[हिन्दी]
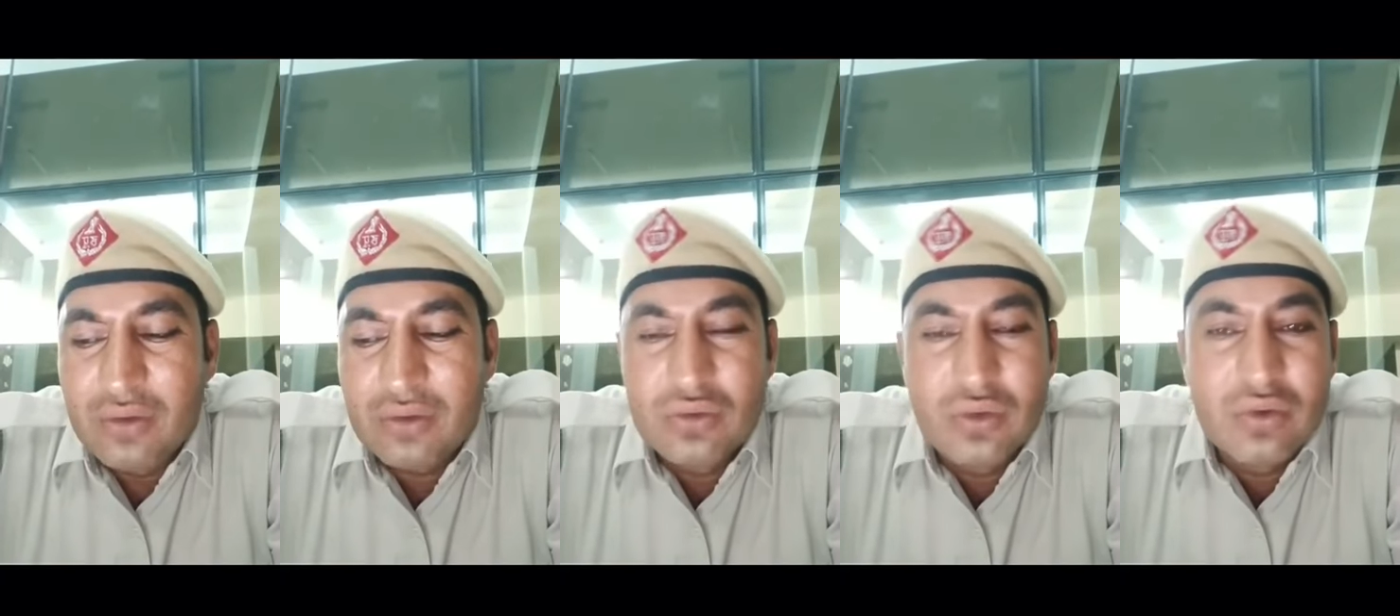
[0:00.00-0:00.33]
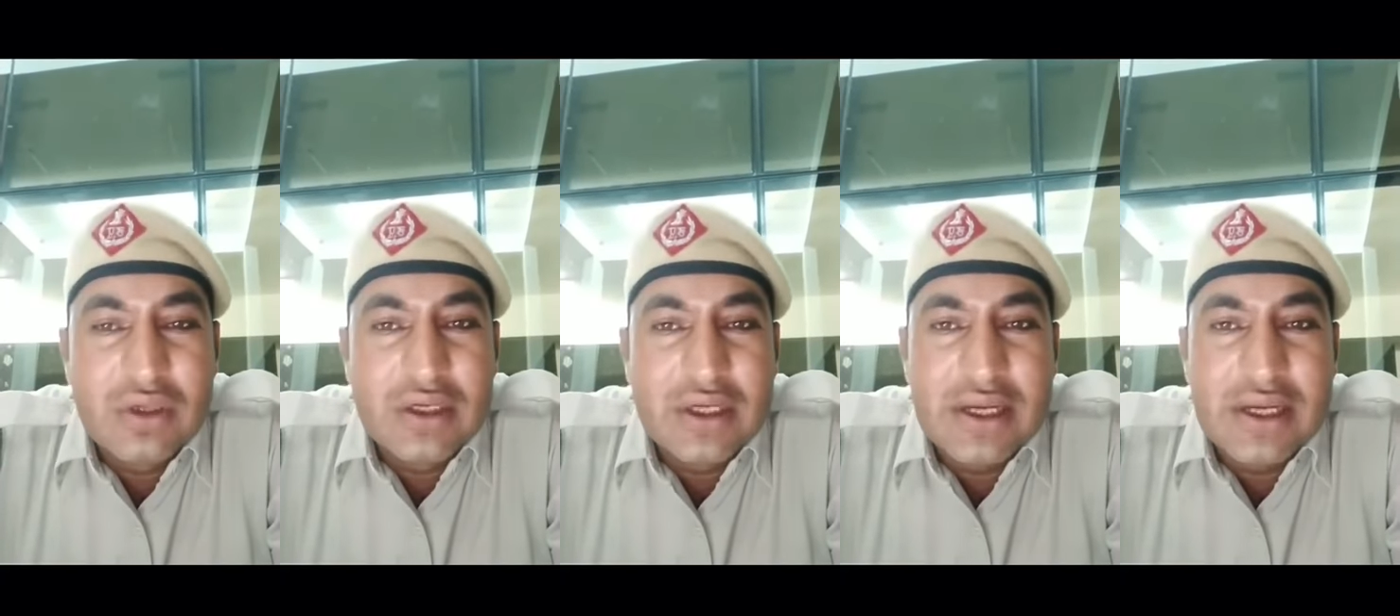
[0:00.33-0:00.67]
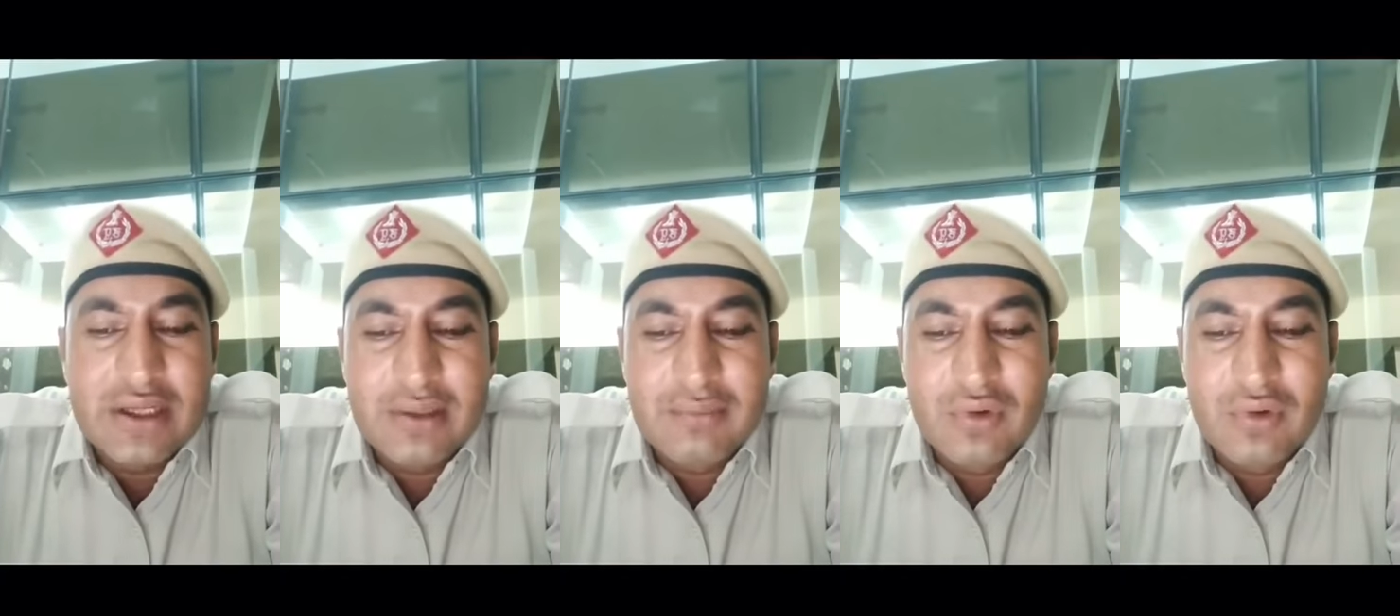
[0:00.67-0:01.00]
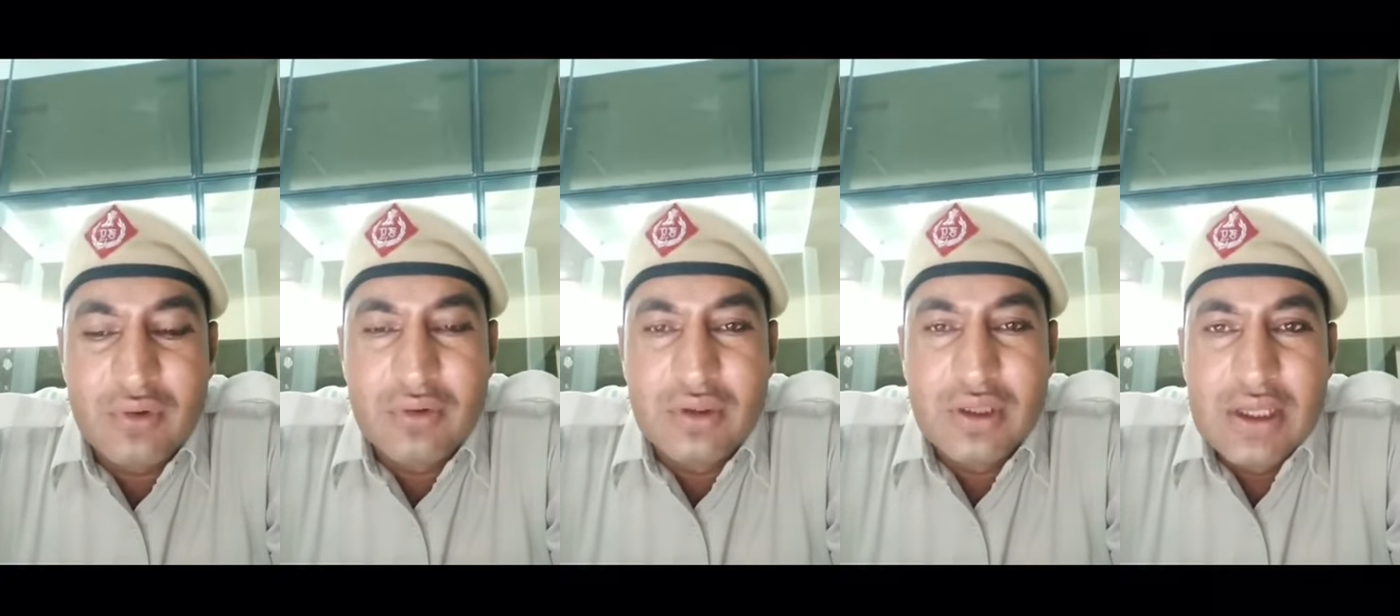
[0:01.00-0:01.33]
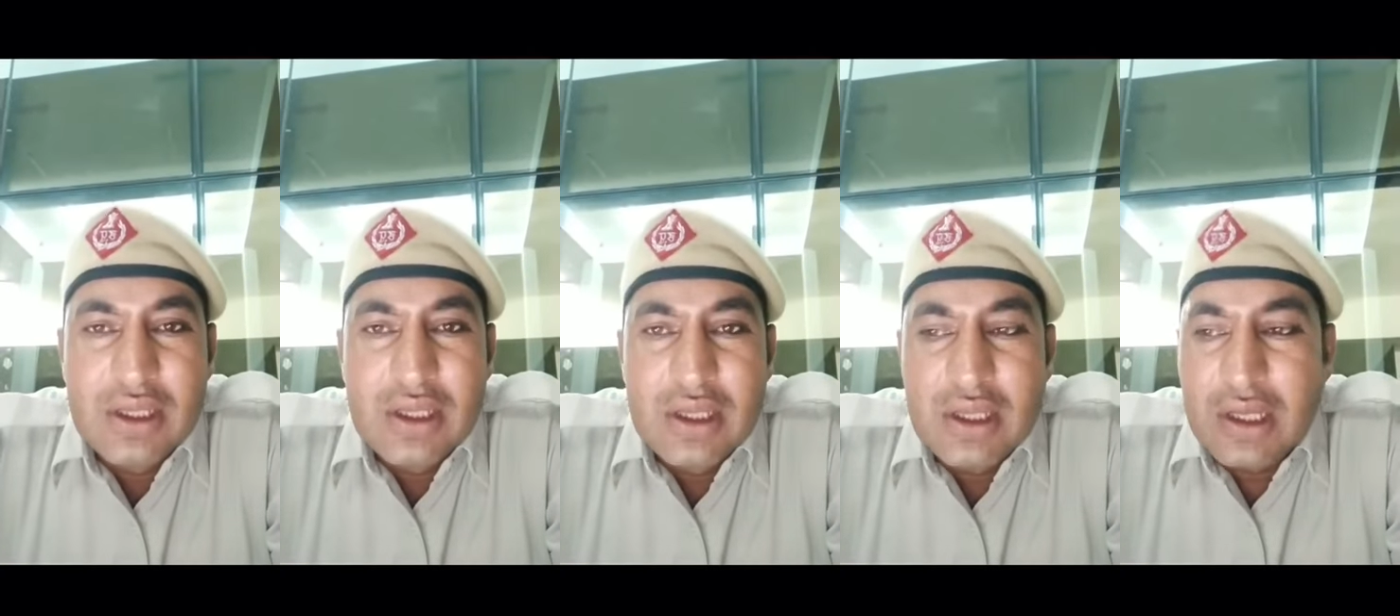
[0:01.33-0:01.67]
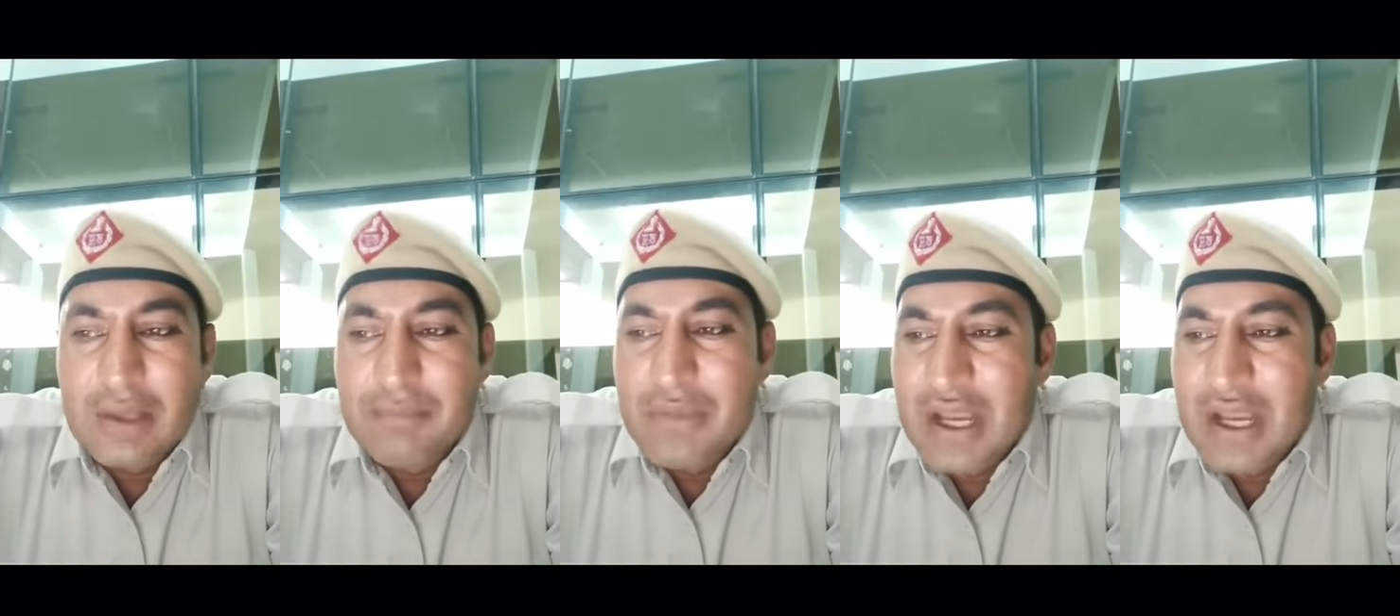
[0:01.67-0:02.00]
और दुर्घटनाएं कम हो
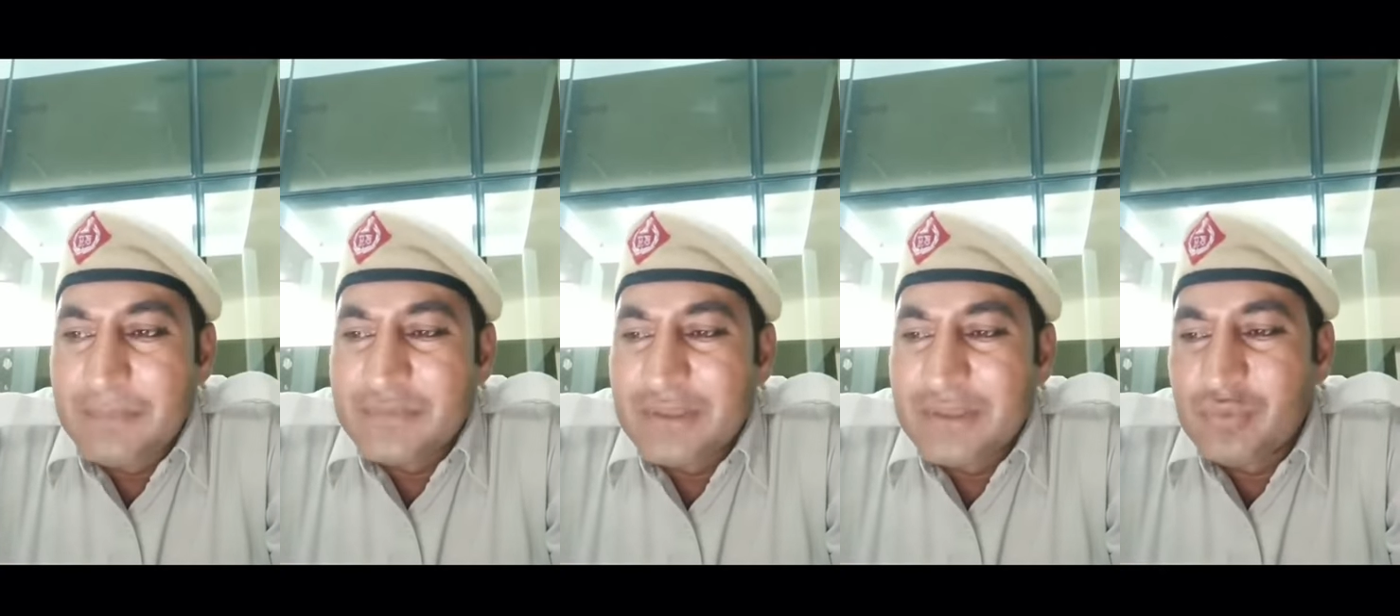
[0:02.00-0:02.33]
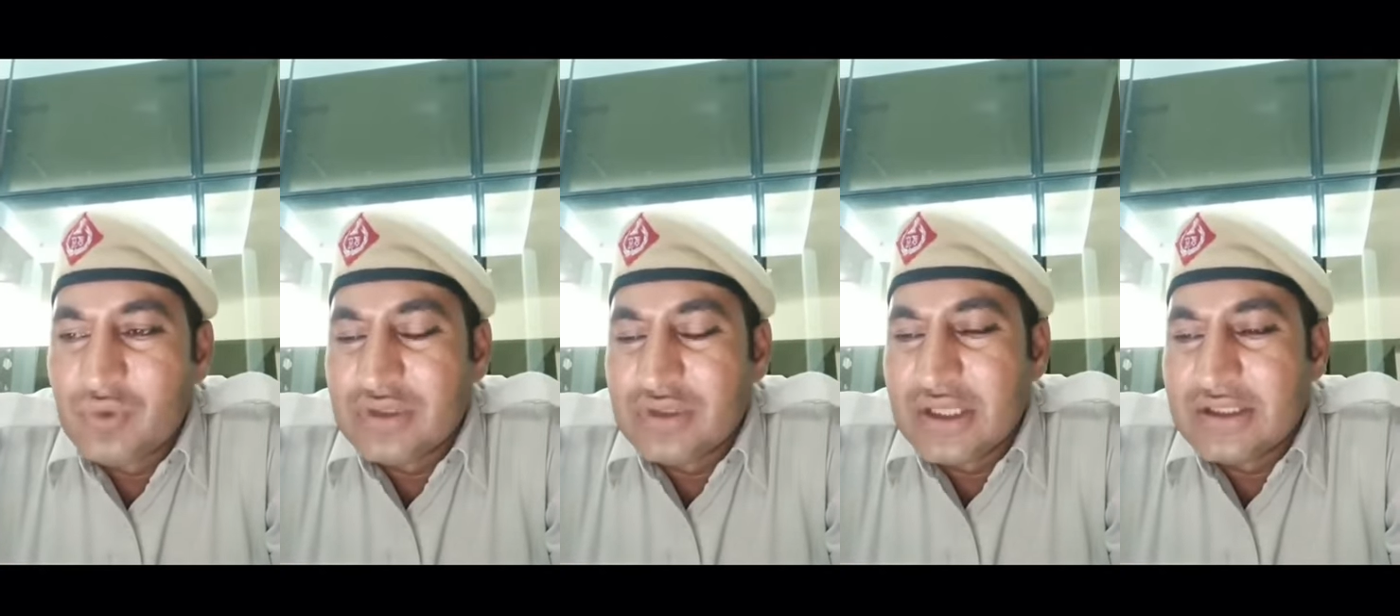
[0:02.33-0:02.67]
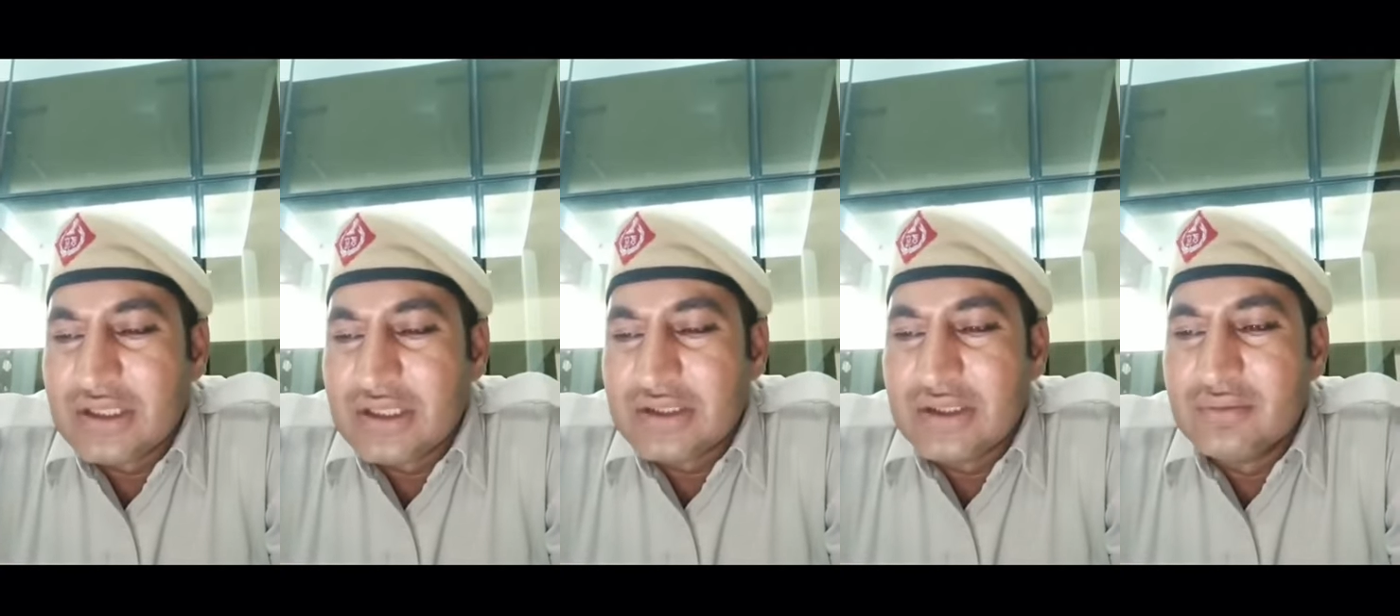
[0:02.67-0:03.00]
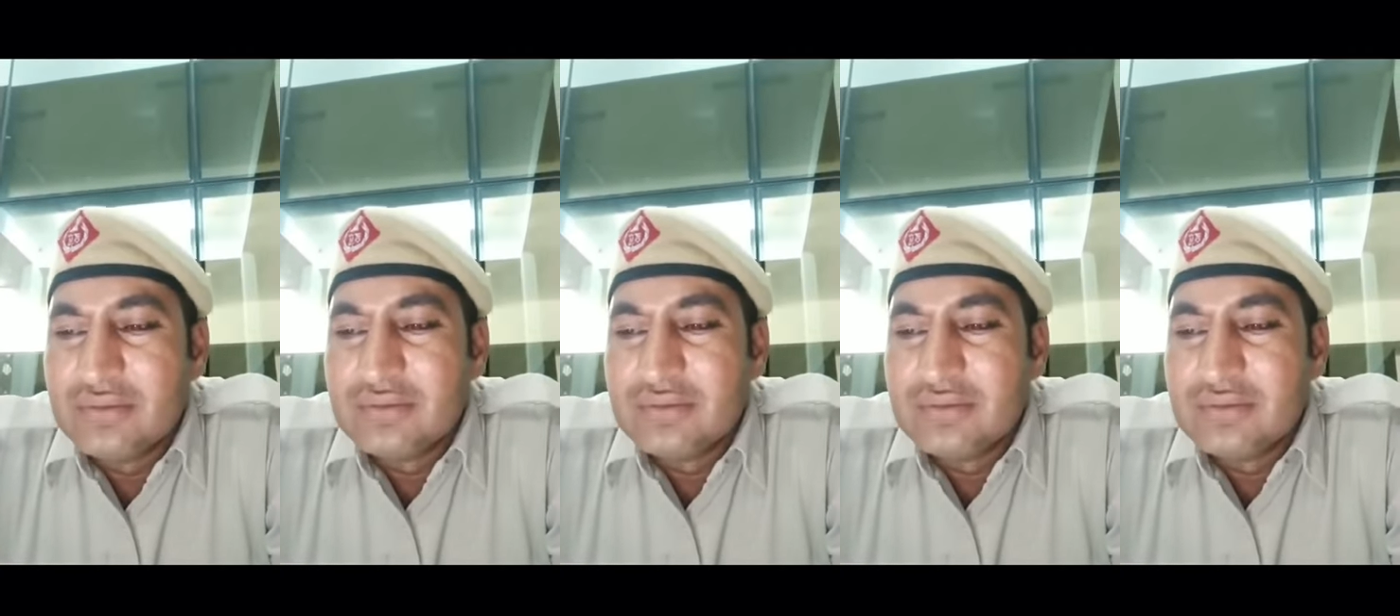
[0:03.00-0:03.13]
अब मैं आपसे पूछना चाहता